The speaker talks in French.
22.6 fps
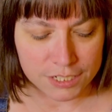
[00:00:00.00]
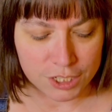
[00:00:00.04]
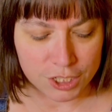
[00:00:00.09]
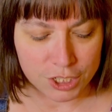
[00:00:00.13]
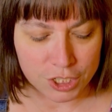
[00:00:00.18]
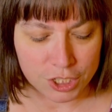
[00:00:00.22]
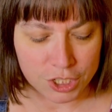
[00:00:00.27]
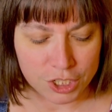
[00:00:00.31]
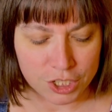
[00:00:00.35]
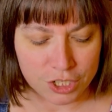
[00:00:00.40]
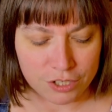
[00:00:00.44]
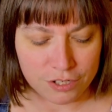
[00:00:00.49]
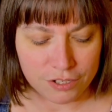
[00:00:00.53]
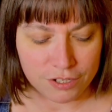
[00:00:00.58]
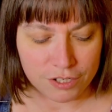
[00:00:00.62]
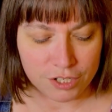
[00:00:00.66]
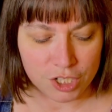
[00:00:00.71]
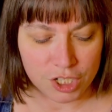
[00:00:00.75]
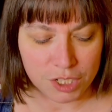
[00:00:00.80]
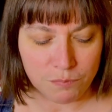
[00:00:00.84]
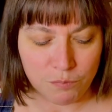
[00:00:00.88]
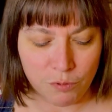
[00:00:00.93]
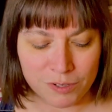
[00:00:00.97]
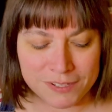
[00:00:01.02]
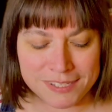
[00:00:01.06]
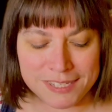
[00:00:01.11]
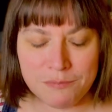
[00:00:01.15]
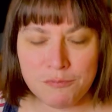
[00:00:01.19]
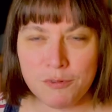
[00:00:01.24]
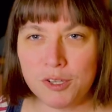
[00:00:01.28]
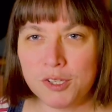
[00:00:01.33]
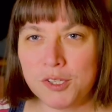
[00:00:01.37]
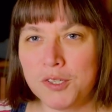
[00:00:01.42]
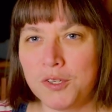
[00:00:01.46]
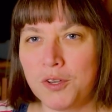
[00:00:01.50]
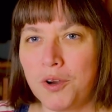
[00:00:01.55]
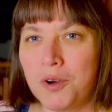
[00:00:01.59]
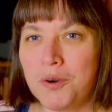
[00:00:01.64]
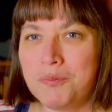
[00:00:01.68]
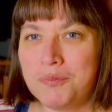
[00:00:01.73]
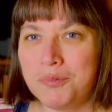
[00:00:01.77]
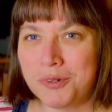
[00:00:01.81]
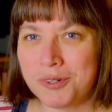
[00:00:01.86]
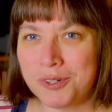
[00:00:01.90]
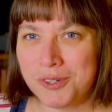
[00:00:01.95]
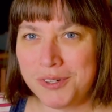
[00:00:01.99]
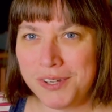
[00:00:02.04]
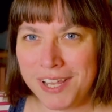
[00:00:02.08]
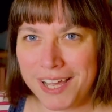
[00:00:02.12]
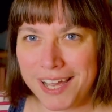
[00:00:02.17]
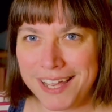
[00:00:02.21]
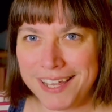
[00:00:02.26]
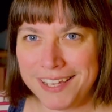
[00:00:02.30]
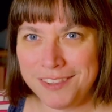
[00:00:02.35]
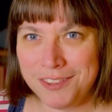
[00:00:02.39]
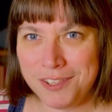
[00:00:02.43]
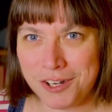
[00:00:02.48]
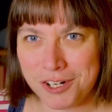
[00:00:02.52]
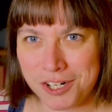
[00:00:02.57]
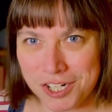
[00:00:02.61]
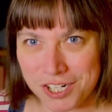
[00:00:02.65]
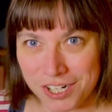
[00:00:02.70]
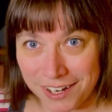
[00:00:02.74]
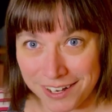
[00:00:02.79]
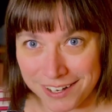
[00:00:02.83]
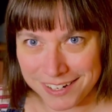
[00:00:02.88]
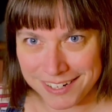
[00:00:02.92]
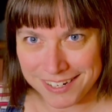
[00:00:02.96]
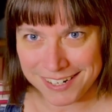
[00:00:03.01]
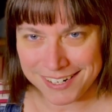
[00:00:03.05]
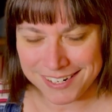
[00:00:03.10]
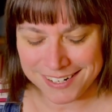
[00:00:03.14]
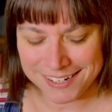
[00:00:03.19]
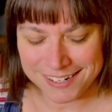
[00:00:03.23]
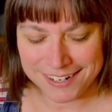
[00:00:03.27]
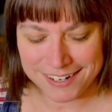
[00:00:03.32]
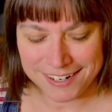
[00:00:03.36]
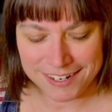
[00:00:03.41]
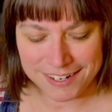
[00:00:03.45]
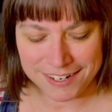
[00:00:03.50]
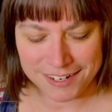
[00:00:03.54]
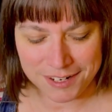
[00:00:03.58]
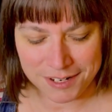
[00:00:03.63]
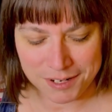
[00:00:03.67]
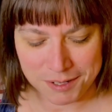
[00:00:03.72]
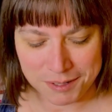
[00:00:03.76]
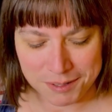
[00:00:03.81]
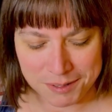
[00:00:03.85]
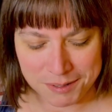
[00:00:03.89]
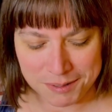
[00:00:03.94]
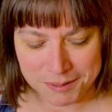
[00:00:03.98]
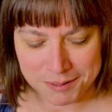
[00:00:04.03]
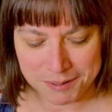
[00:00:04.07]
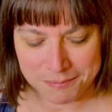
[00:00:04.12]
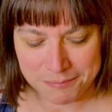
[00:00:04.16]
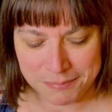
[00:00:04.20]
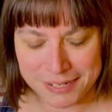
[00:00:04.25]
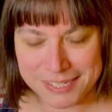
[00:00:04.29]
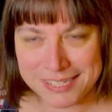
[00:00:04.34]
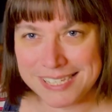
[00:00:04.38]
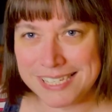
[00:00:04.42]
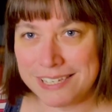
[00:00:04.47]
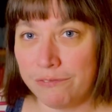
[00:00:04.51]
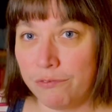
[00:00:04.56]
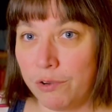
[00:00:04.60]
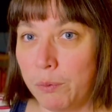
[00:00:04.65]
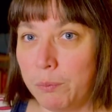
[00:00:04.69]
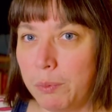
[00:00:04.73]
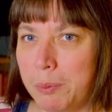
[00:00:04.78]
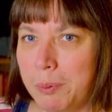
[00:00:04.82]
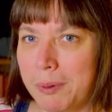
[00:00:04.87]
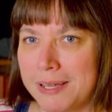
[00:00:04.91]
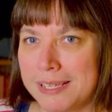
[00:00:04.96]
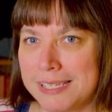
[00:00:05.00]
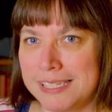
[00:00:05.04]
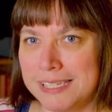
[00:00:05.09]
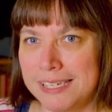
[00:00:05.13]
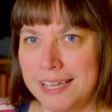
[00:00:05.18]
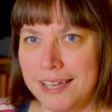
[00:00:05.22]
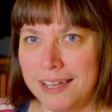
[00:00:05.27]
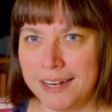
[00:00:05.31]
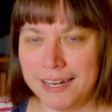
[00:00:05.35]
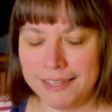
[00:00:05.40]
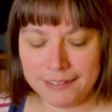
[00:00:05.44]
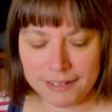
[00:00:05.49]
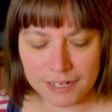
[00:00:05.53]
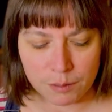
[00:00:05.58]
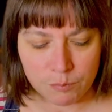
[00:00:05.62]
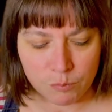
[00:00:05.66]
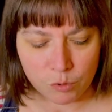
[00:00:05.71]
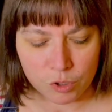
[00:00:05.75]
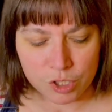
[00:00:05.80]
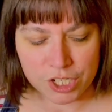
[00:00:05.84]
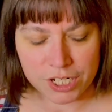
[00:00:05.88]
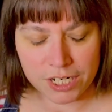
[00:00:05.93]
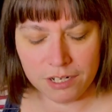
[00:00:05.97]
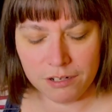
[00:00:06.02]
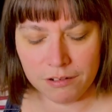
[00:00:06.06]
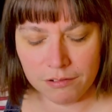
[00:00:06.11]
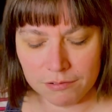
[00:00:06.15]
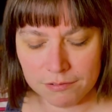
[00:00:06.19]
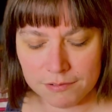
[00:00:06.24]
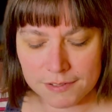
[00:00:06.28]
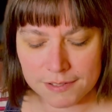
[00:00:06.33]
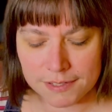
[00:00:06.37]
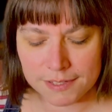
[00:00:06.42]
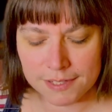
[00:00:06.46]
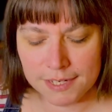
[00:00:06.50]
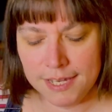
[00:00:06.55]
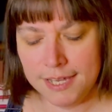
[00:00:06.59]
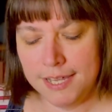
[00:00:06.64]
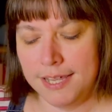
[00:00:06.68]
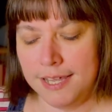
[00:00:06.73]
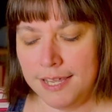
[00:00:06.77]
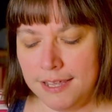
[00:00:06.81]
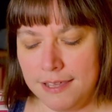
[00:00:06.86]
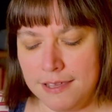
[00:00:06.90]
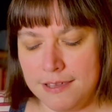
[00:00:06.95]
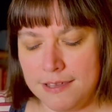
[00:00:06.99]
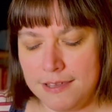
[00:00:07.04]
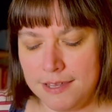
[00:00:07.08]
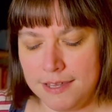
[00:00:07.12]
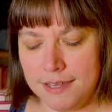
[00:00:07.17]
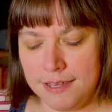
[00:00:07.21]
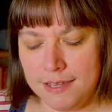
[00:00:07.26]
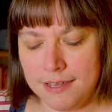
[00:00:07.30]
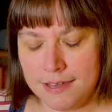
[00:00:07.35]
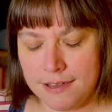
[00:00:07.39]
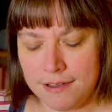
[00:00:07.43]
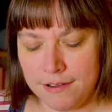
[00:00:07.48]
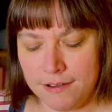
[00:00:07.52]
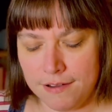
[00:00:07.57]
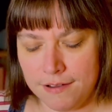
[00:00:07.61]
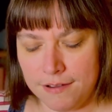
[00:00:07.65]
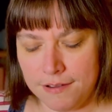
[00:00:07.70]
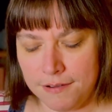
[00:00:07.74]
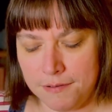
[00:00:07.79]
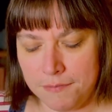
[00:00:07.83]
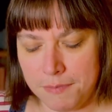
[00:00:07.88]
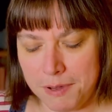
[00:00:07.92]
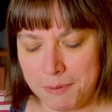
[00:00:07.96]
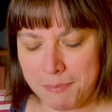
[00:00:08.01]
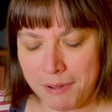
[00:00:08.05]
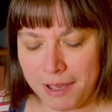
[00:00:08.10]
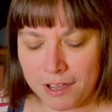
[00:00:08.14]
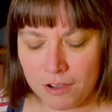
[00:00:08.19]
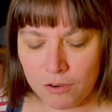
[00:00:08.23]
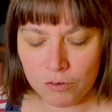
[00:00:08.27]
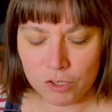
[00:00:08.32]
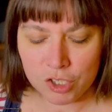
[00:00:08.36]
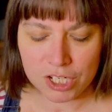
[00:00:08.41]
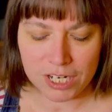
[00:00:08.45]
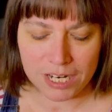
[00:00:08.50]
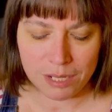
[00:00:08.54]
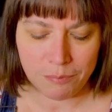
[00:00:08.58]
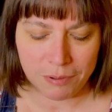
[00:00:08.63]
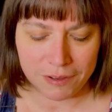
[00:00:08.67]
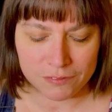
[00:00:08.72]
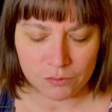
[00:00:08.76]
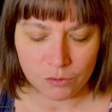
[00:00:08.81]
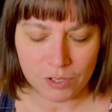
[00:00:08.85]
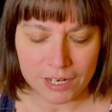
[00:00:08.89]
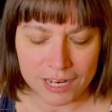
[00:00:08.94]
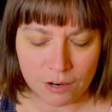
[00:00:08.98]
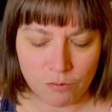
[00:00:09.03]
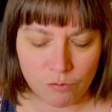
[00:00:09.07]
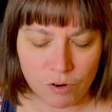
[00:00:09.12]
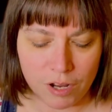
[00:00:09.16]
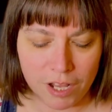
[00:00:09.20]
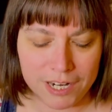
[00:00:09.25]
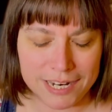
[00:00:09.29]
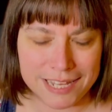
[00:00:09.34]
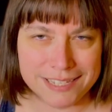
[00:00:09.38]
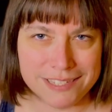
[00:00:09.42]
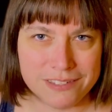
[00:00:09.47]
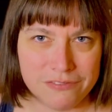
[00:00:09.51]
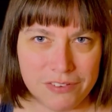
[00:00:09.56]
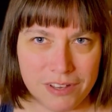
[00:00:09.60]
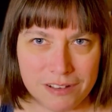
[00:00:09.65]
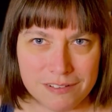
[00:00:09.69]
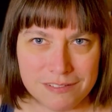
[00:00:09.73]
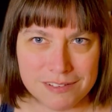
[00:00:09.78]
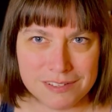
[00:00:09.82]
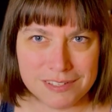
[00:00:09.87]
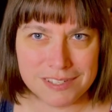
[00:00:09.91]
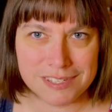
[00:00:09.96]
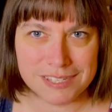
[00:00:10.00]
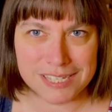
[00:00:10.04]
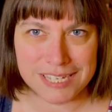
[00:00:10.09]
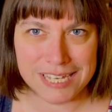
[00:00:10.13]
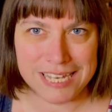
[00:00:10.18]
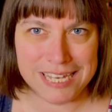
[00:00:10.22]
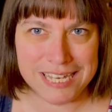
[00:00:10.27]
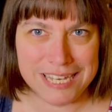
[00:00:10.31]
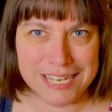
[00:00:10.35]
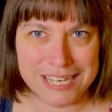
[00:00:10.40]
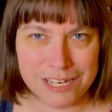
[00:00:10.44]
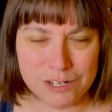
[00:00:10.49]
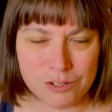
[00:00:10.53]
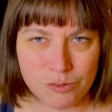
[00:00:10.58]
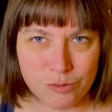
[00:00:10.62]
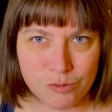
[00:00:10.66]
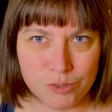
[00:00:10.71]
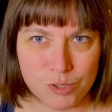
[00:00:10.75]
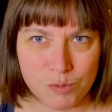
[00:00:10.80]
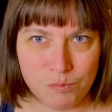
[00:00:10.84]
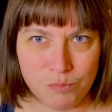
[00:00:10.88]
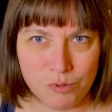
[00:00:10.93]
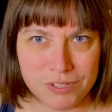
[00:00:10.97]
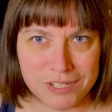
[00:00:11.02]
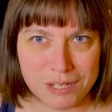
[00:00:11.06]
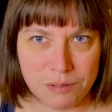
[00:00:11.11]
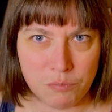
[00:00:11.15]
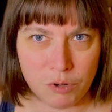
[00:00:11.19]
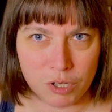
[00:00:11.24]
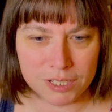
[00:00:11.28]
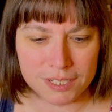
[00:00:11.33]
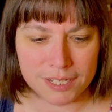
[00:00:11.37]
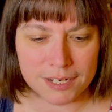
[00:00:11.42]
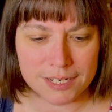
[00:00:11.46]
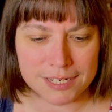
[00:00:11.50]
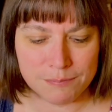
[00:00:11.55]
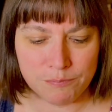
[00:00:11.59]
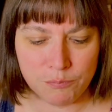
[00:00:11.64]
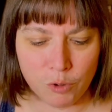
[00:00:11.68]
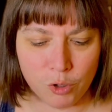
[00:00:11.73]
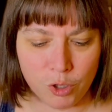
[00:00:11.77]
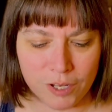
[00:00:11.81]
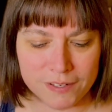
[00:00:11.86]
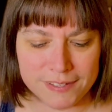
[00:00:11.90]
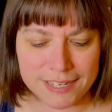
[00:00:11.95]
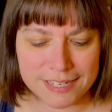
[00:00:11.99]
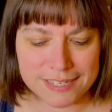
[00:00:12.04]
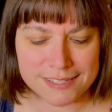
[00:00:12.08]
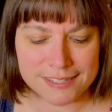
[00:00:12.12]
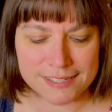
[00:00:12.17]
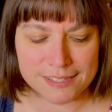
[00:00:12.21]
j'ai plus d'émotion pour Julia and the Shark euh, parce que ça me fait un peu penser à, en attendant Bojangles. Et, euh, mais par contre, j'ai l'impression que la couleur de la différence est quelque chose de plus important pour que ça